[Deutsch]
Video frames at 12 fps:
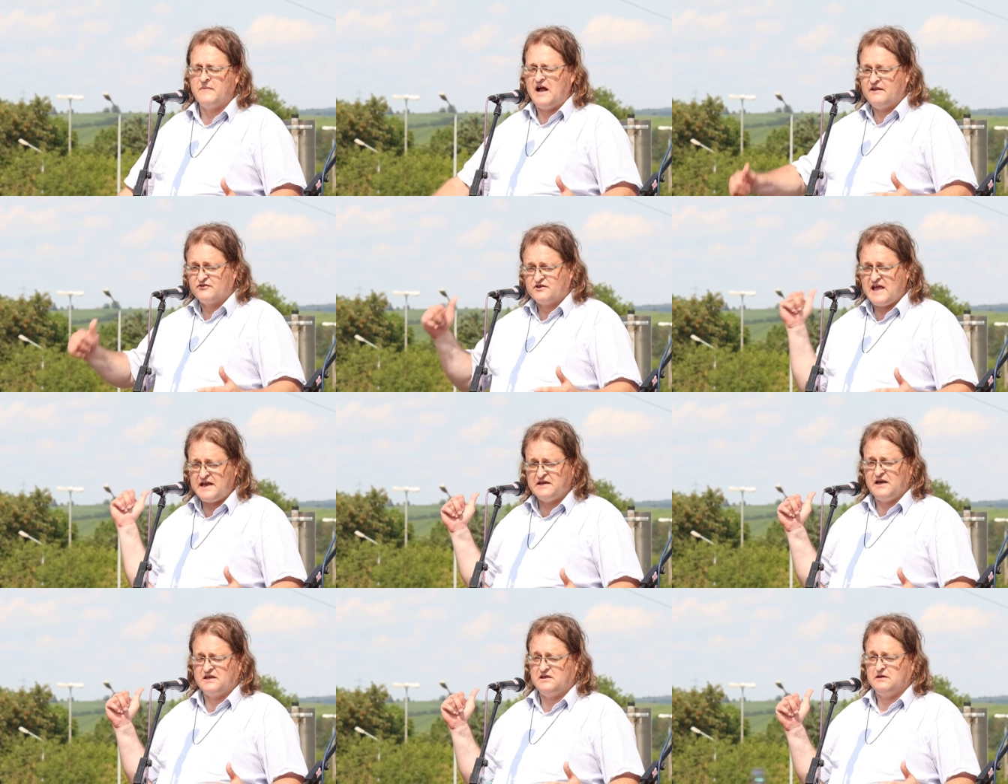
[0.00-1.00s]
als
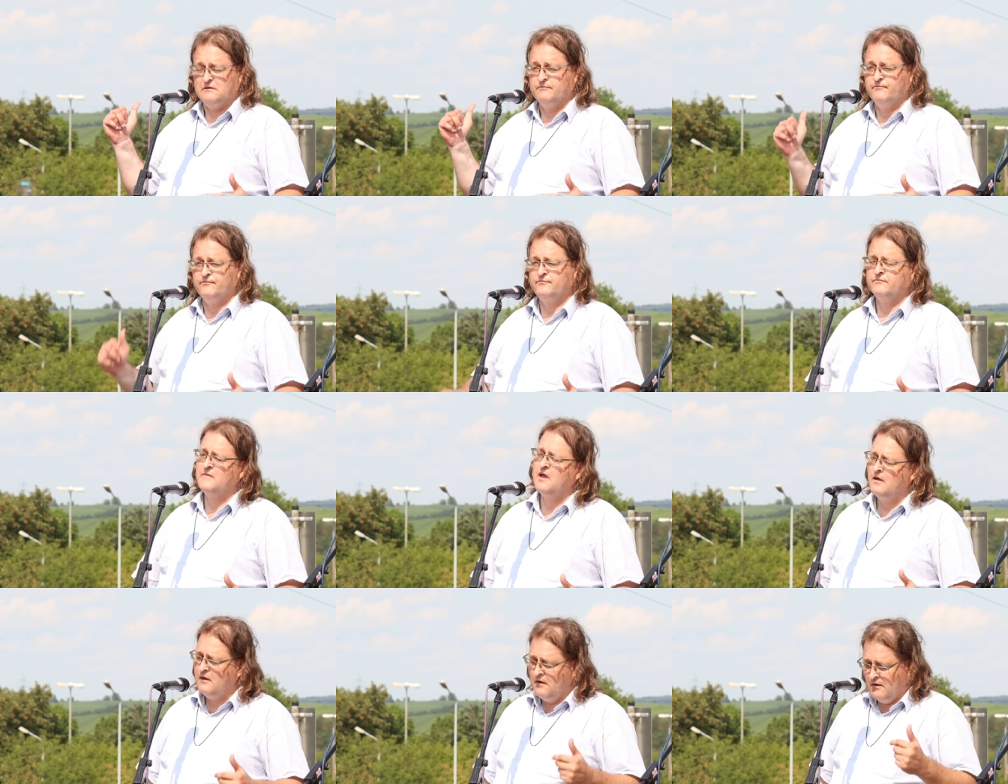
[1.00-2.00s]
Kernenergie
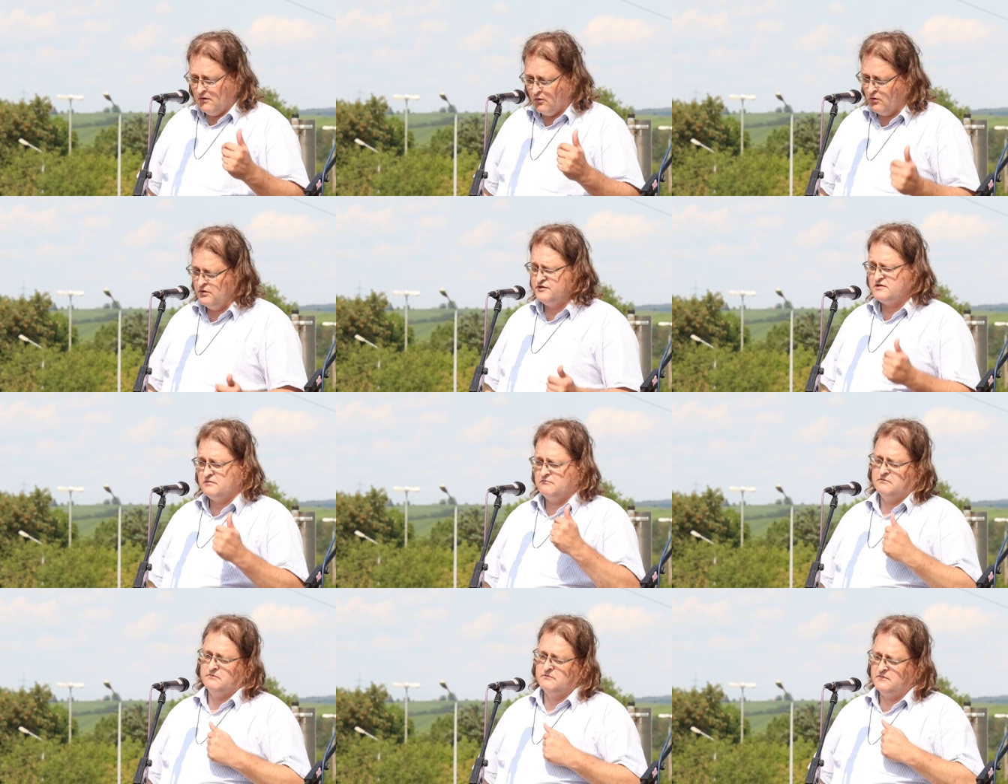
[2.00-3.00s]
und
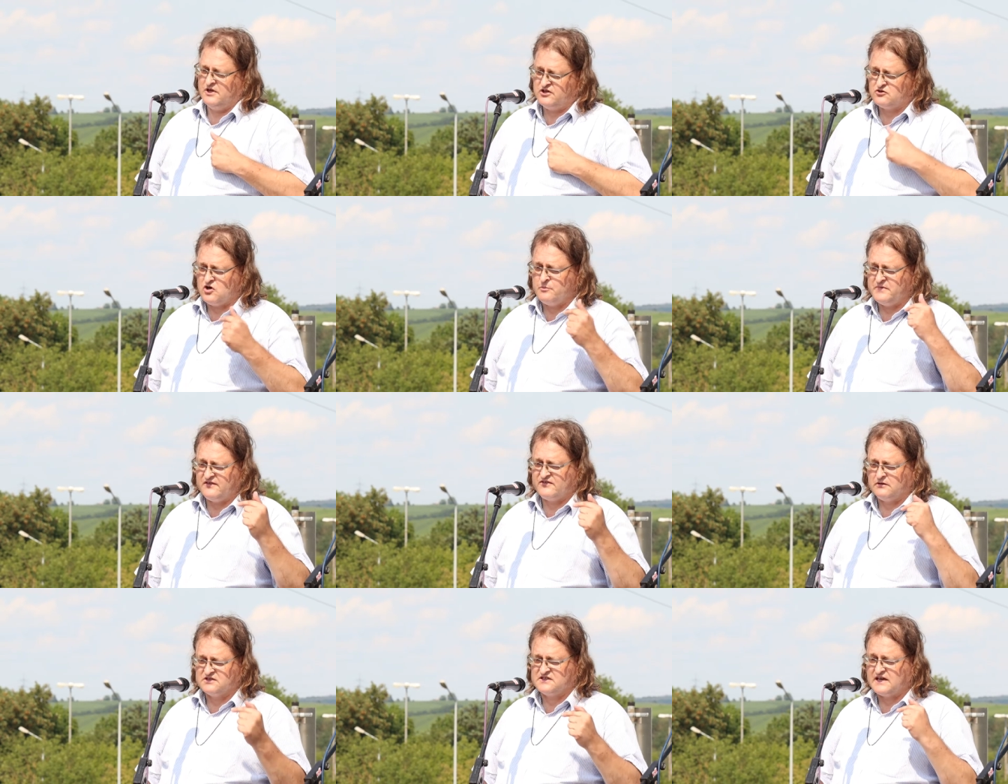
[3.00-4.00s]
ich komme jetzt
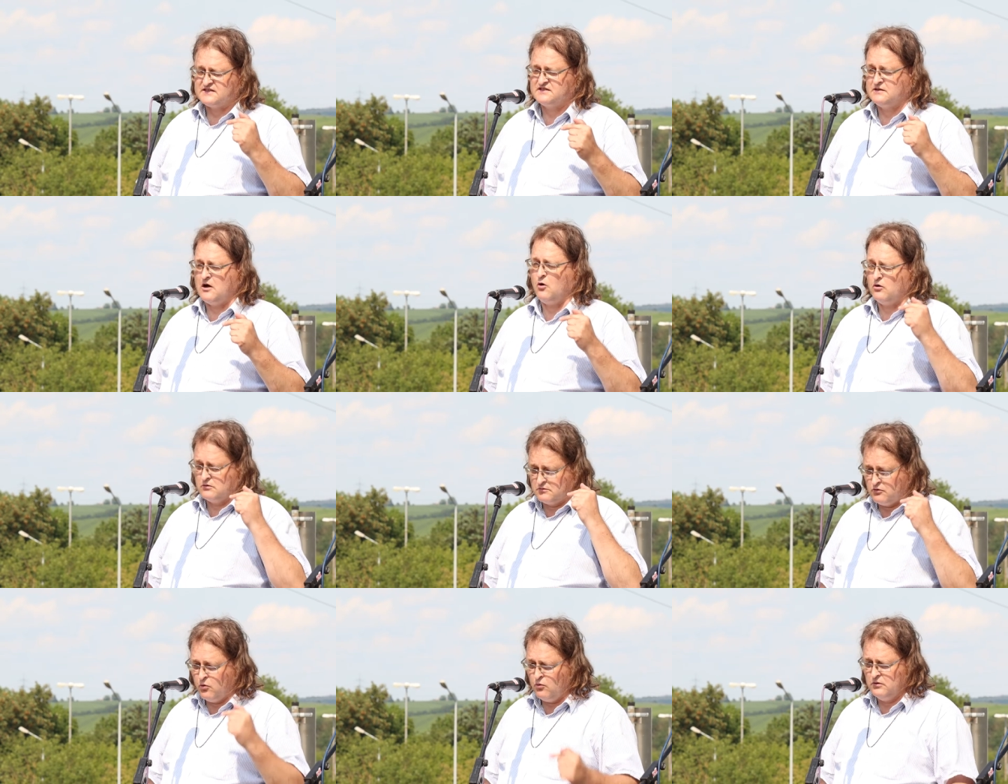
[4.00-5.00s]
aus Sachsen, auch
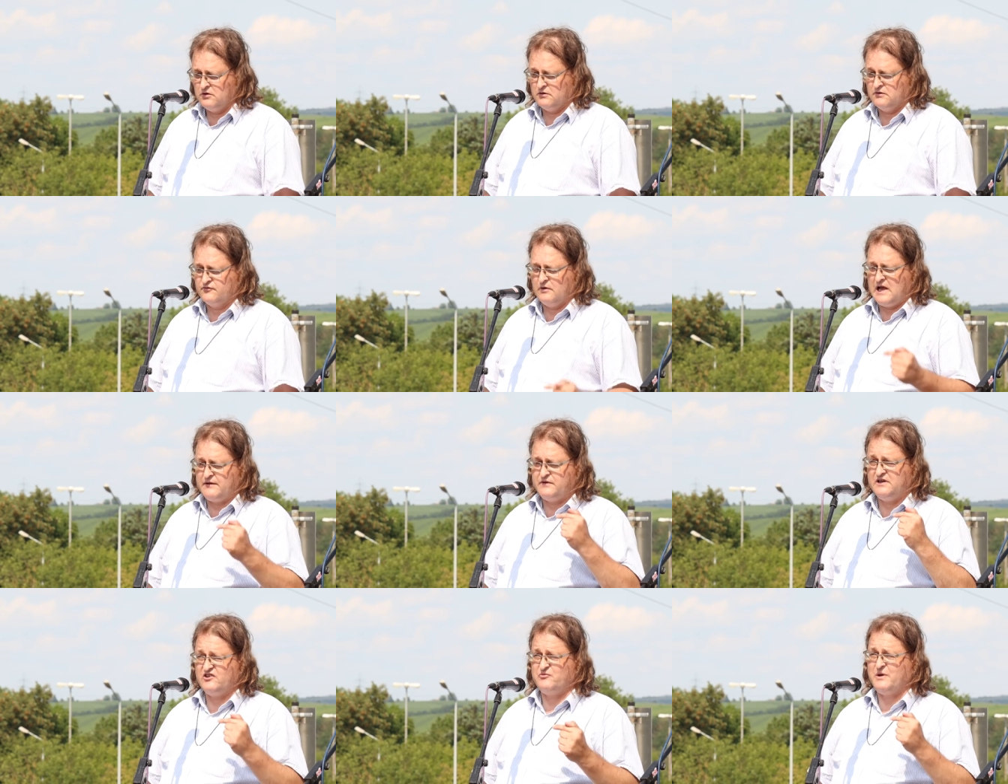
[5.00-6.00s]
Kohle, solange
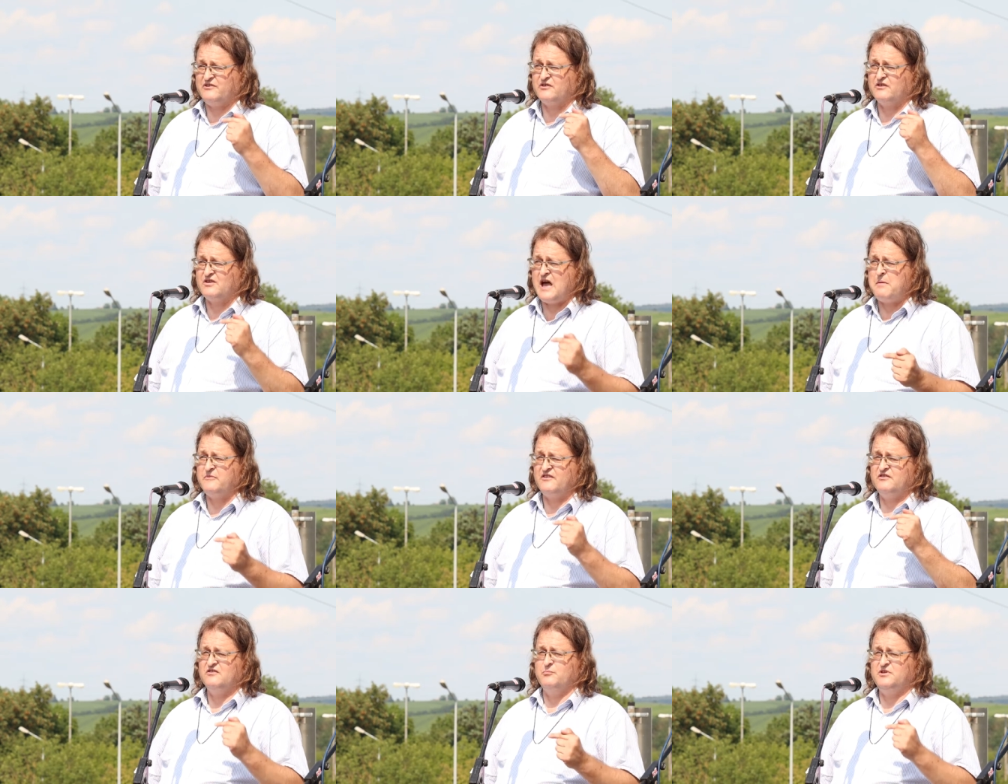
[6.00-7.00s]
wir nichts Besseres haben,
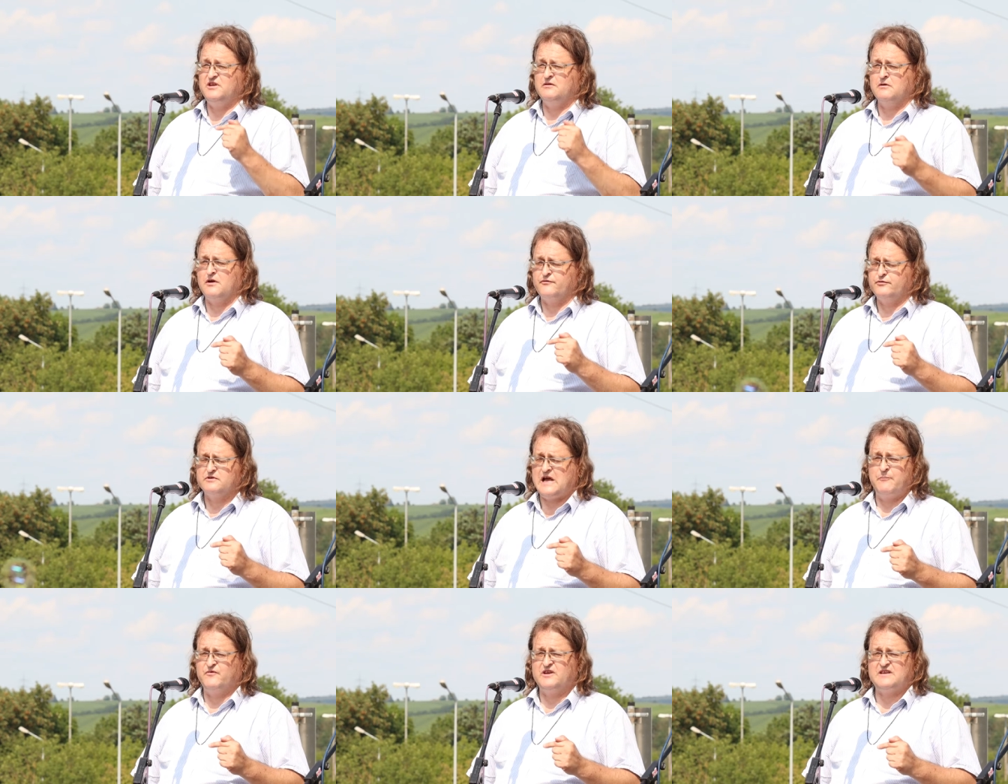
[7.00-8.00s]
dass diese Bedingungen erfüllt,
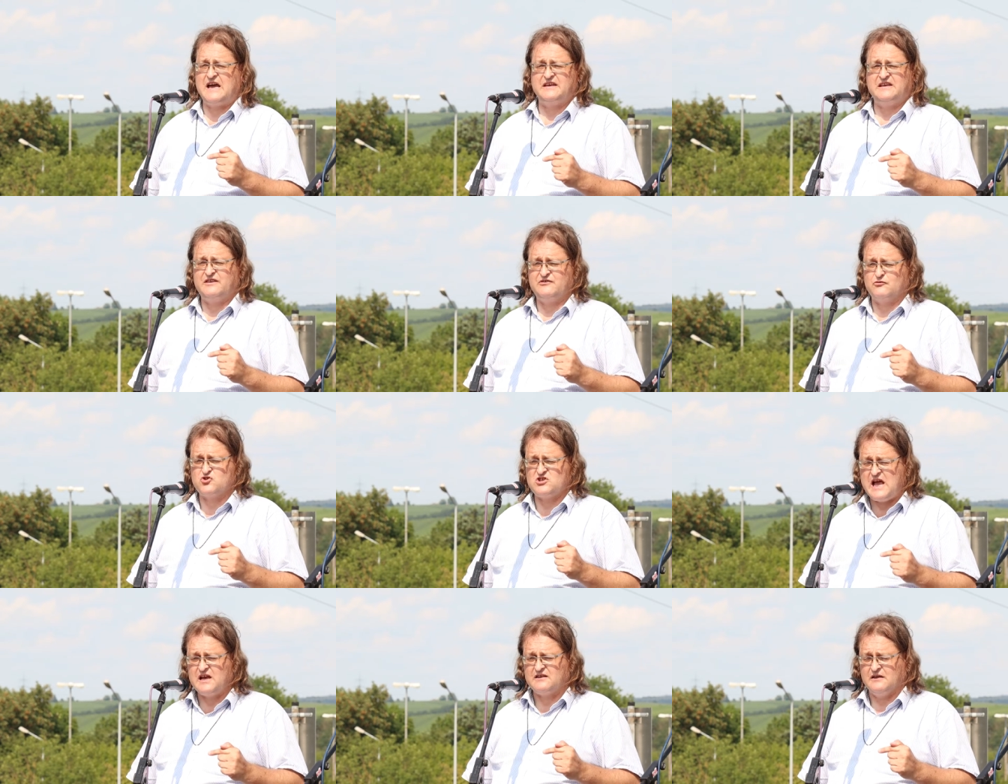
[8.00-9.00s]
haben wir da nichts zu
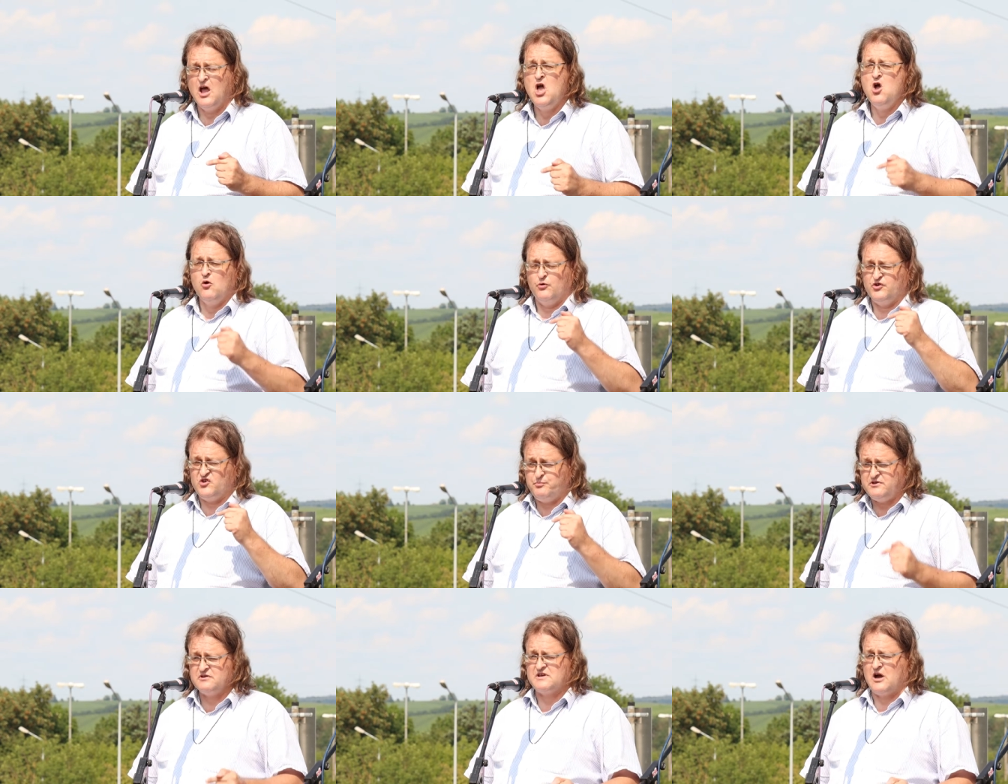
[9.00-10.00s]
schlachten. Und ich
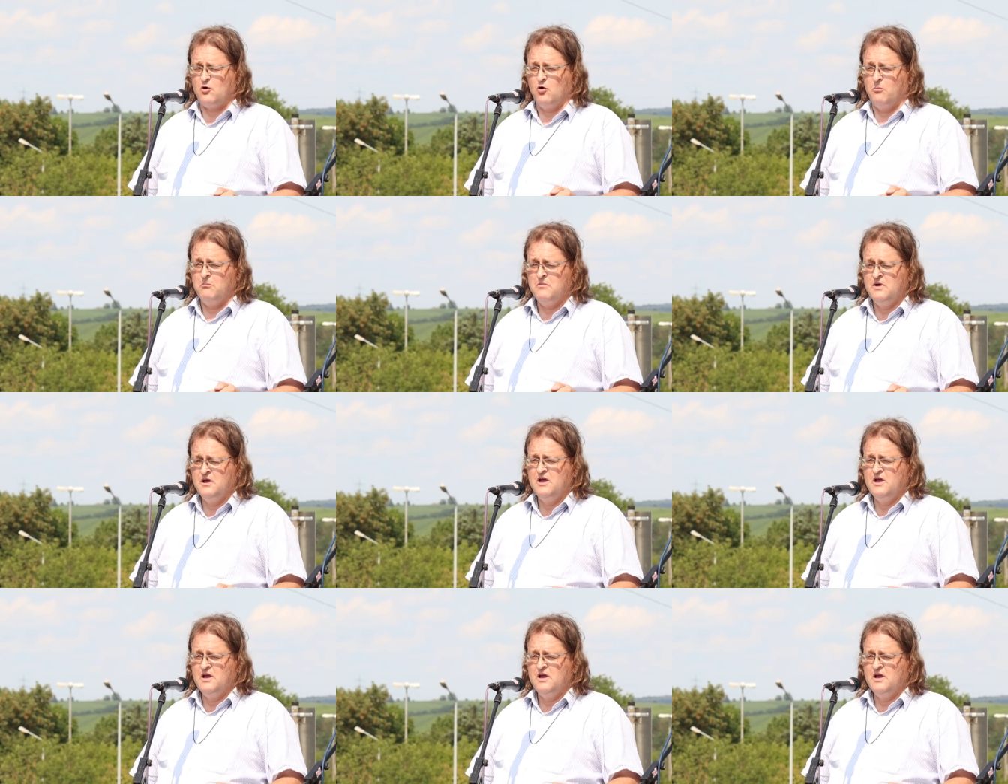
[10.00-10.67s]
bitte darum,